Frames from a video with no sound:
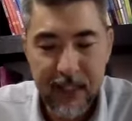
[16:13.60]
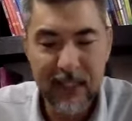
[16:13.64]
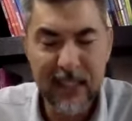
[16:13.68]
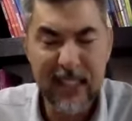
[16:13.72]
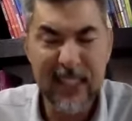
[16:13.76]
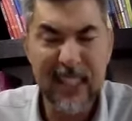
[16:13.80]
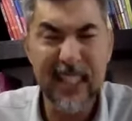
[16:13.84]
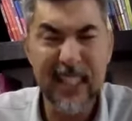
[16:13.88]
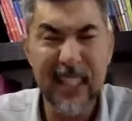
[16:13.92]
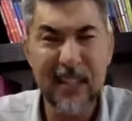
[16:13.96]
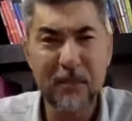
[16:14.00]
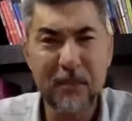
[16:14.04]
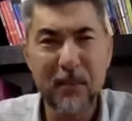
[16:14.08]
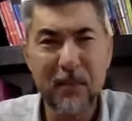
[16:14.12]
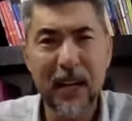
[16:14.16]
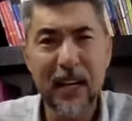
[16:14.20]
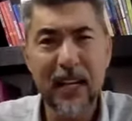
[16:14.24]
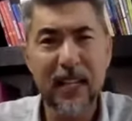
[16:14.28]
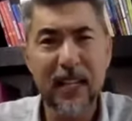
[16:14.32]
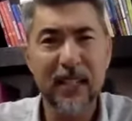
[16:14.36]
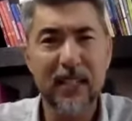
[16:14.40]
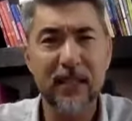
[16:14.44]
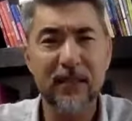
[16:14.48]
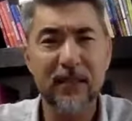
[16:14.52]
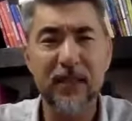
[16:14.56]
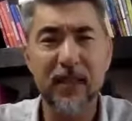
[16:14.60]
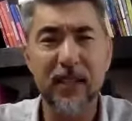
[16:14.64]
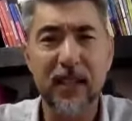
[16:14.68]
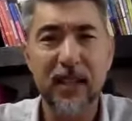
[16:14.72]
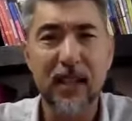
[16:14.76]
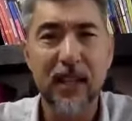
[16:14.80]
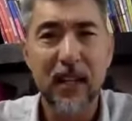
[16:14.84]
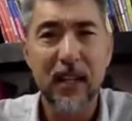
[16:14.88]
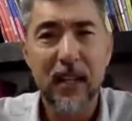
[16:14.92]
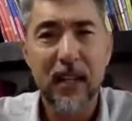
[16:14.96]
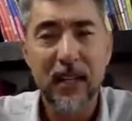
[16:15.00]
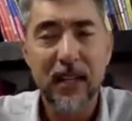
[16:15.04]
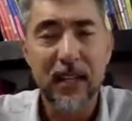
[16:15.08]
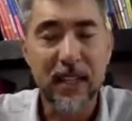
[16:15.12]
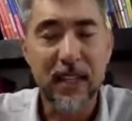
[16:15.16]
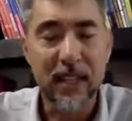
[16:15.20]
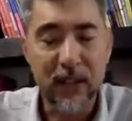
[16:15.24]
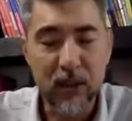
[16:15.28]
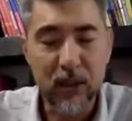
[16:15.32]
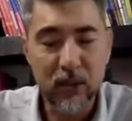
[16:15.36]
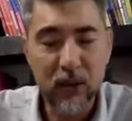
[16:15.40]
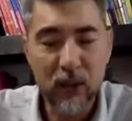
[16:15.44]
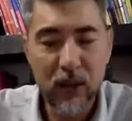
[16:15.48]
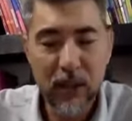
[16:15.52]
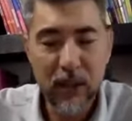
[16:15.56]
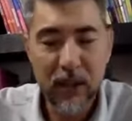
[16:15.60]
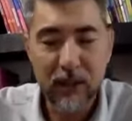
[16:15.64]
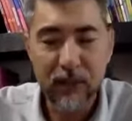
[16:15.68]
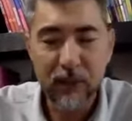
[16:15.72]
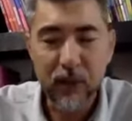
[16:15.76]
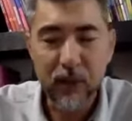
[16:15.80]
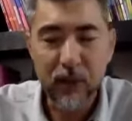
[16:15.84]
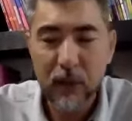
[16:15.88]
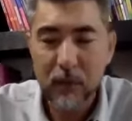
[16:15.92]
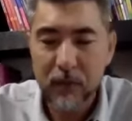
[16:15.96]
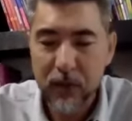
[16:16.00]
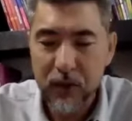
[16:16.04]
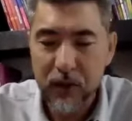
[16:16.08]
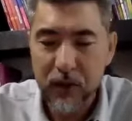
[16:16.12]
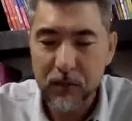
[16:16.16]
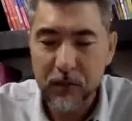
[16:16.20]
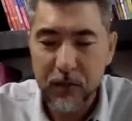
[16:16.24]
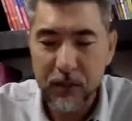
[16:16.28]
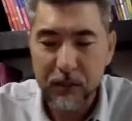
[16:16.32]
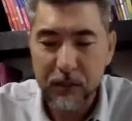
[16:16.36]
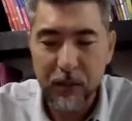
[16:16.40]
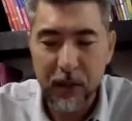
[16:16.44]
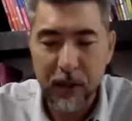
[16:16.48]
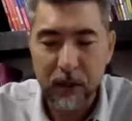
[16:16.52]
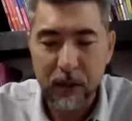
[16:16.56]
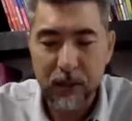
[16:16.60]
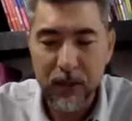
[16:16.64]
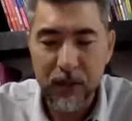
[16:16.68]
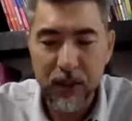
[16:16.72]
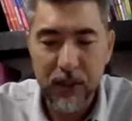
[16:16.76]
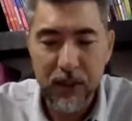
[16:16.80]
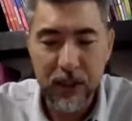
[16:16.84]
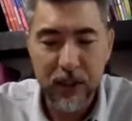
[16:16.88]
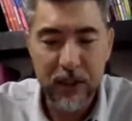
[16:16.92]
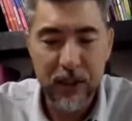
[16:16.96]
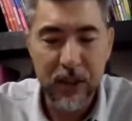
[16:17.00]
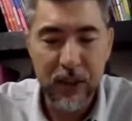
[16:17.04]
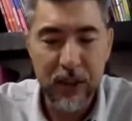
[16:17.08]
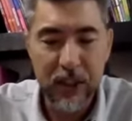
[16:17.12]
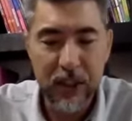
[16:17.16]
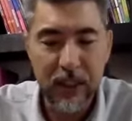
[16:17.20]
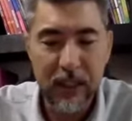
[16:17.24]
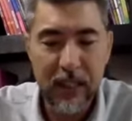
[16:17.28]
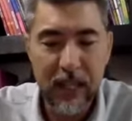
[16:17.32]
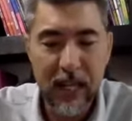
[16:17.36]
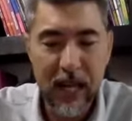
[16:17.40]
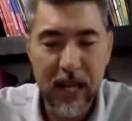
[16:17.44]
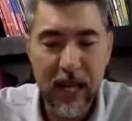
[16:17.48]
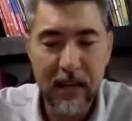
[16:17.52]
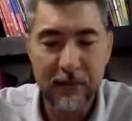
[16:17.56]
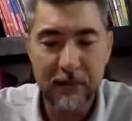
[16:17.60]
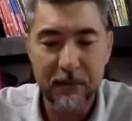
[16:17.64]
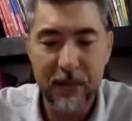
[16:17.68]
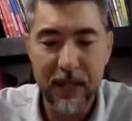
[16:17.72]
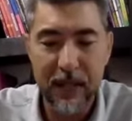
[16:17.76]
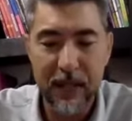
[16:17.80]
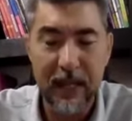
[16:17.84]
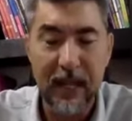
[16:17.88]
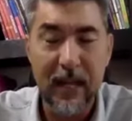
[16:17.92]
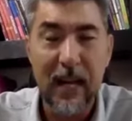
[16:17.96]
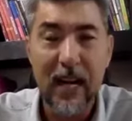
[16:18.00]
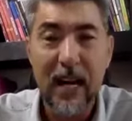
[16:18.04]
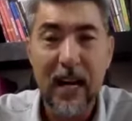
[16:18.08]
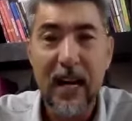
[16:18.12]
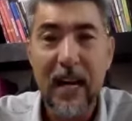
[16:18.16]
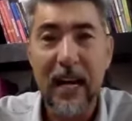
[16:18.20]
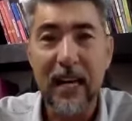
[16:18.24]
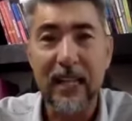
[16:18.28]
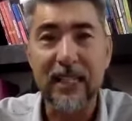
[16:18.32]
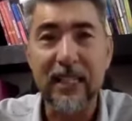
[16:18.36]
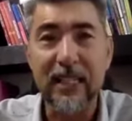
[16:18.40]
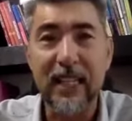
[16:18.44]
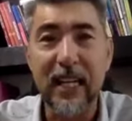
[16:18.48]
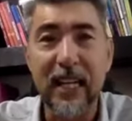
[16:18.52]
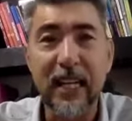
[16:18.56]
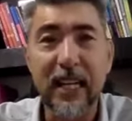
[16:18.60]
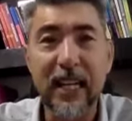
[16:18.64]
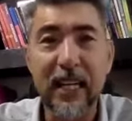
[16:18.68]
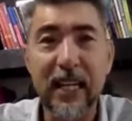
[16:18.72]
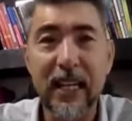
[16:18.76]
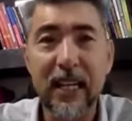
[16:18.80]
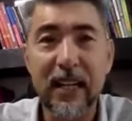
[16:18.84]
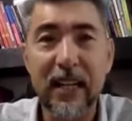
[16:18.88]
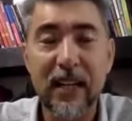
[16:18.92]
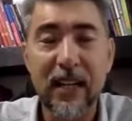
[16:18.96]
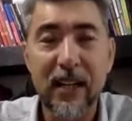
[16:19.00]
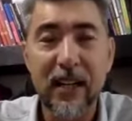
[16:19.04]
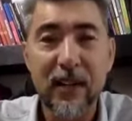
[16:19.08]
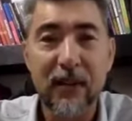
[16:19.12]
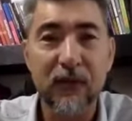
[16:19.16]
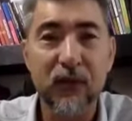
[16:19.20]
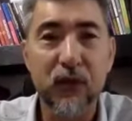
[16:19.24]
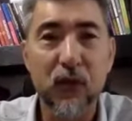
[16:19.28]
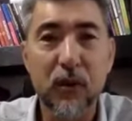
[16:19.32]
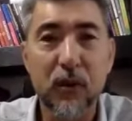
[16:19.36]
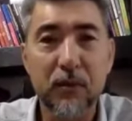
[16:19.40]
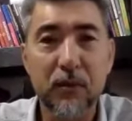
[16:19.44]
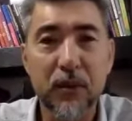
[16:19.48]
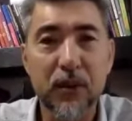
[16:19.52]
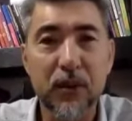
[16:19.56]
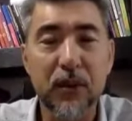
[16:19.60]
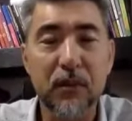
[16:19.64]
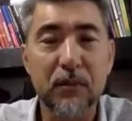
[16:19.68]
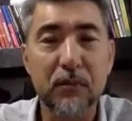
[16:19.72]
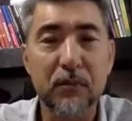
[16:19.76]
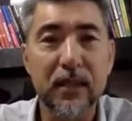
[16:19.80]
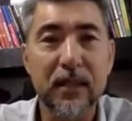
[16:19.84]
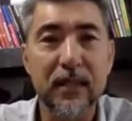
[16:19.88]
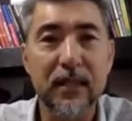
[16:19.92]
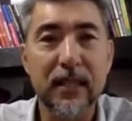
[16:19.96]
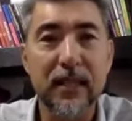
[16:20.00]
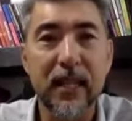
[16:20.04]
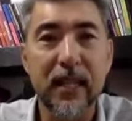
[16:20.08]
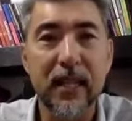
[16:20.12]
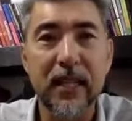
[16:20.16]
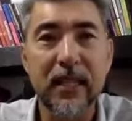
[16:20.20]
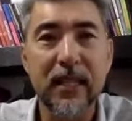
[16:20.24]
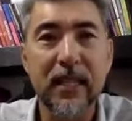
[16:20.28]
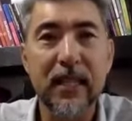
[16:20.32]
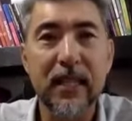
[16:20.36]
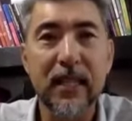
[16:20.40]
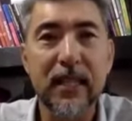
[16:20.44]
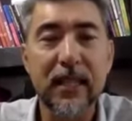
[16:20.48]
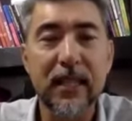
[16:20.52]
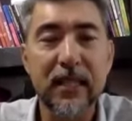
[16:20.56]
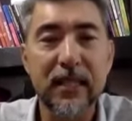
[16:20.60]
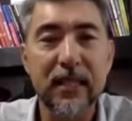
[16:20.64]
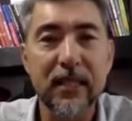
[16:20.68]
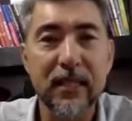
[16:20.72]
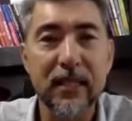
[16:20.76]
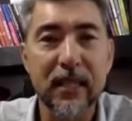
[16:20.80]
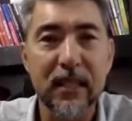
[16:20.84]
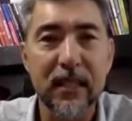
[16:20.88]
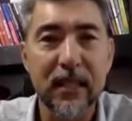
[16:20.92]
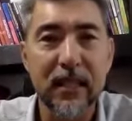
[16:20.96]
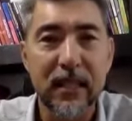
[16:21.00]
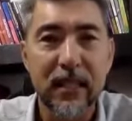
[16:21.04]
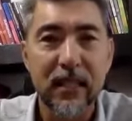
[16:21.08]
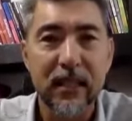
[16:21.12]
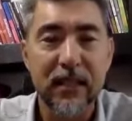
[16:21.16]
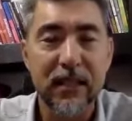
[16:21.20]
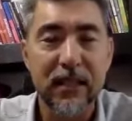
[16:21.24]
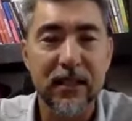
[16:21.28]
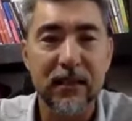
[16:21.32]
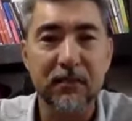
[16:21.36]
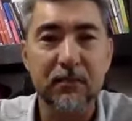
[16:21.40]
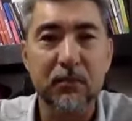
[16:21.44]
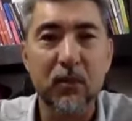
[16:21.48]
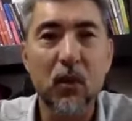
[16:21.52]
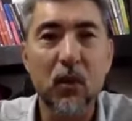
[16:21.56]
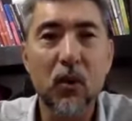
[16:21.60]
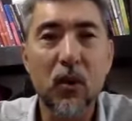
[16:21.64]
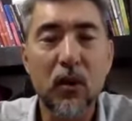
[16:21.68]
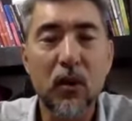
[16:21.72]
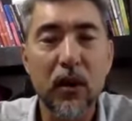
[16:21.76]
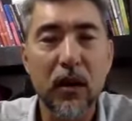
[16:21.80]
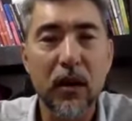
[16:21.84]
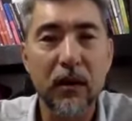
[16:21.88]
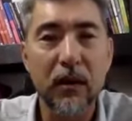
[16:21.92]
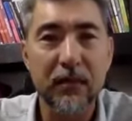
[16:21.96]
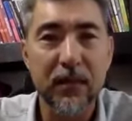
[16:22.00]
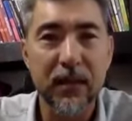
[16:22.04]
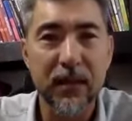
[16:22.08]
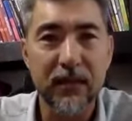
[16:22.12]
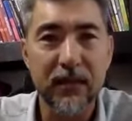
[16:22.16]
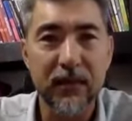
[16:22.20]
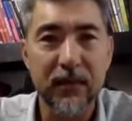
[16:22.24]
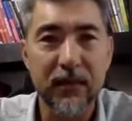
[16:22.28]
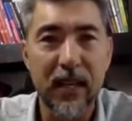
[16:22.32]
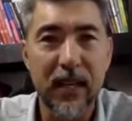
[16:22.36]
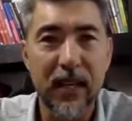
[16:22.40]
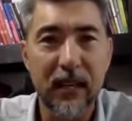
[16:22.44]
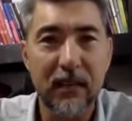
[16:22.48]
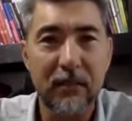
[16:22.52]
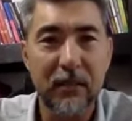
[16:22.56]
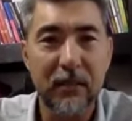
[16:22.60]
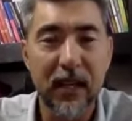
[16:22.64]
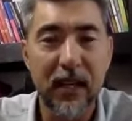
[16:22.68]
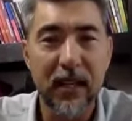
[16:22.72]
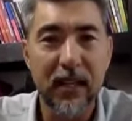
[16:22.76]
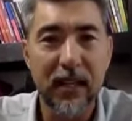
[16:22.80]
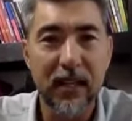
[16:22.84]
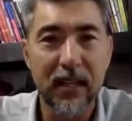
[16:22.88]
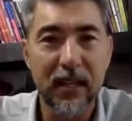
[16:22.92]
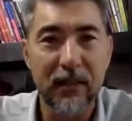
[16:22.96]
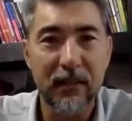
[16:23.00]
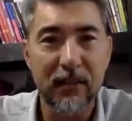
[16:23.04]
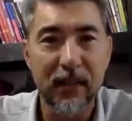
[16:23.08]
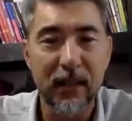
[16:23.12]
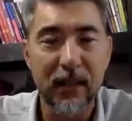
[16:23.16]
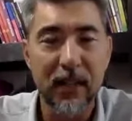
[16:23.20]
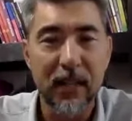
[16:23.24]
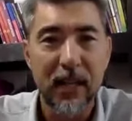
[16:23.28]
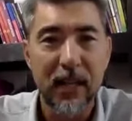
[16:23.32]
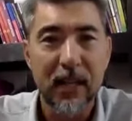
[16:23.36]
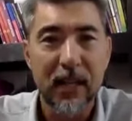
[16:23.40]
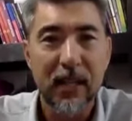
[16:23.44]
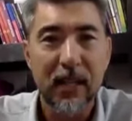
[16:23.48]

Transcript: Цель молитвы не столько в том, чтобы получить желаемое, а скорее в том, чтобы соединиться с Богом в своей молитве.